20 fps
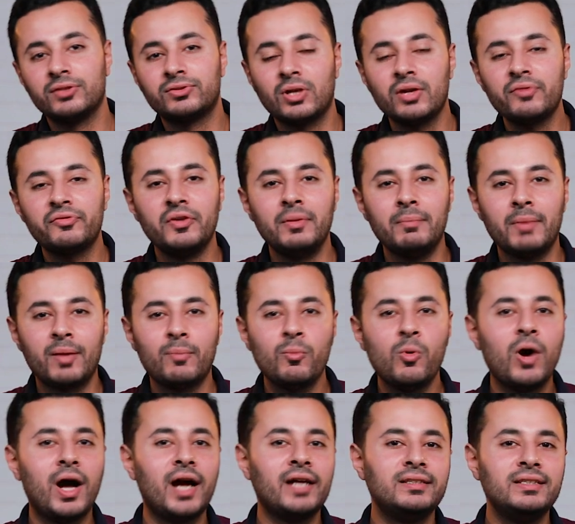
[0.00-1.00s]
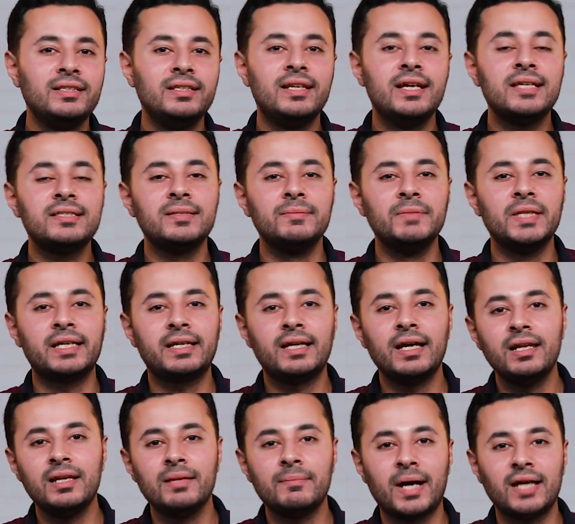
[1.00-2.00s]
أطراف المجموعة دي لازم
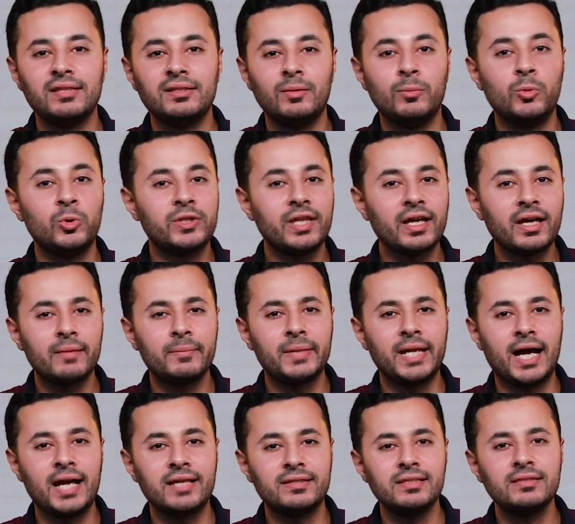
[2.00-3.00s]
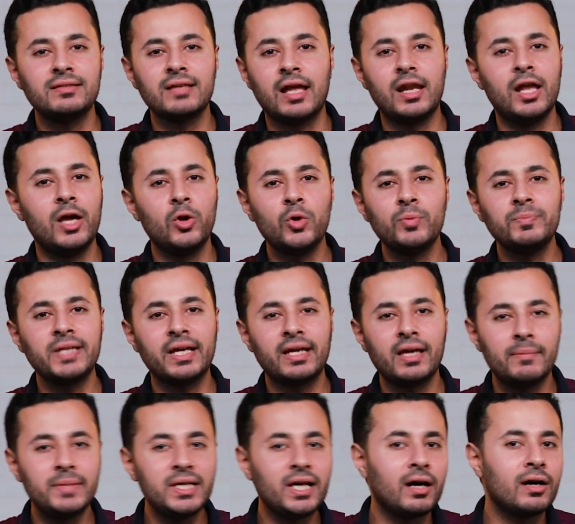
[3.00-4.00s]
نتكلم عن المنتخب العزيز على قلوبنا
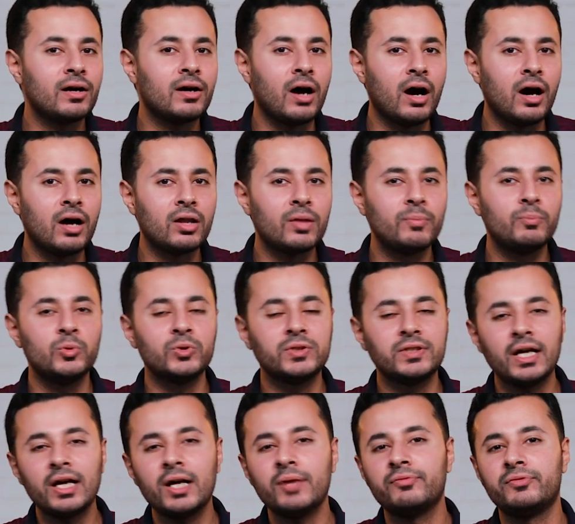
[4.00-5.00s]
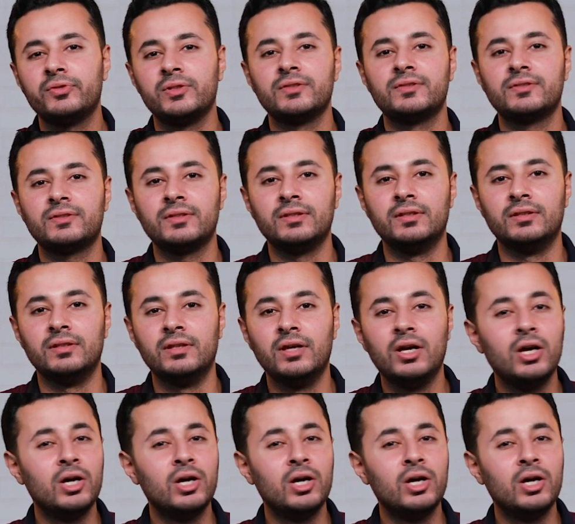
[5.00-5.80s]
جميعا كعرب منتخب فلسطين